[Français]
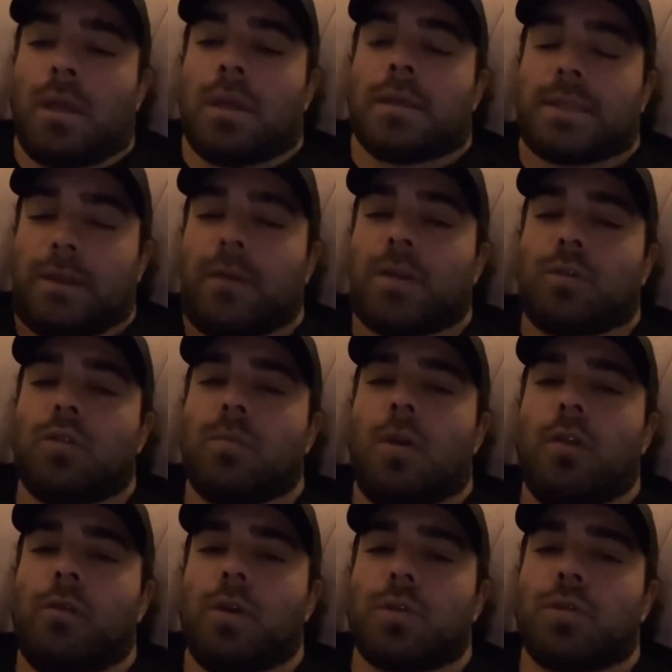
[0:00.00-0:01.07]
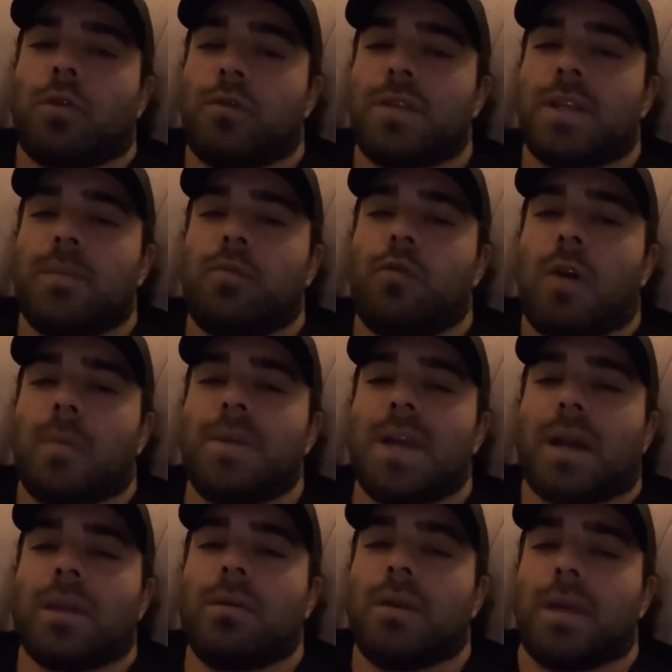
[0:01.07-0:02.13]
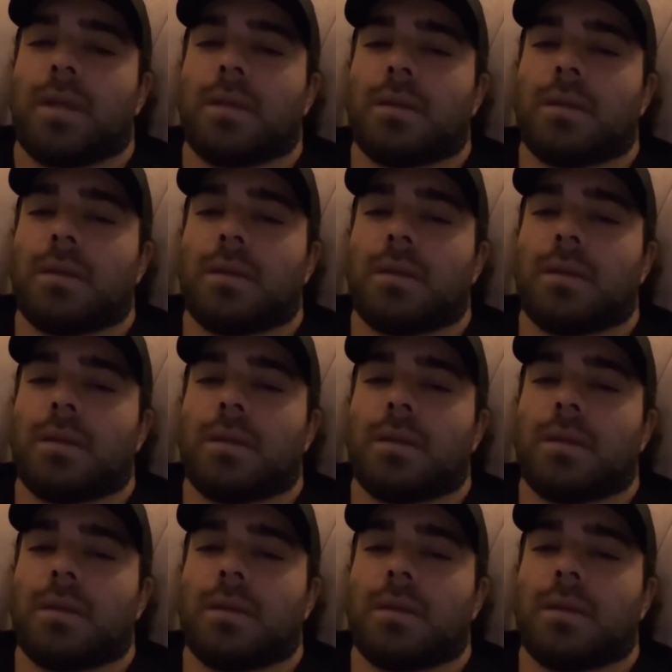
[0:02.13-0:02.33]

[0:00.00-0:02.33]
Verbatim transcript: Ça va être une bonne voiture, vous allez pouvoir bien rigoler.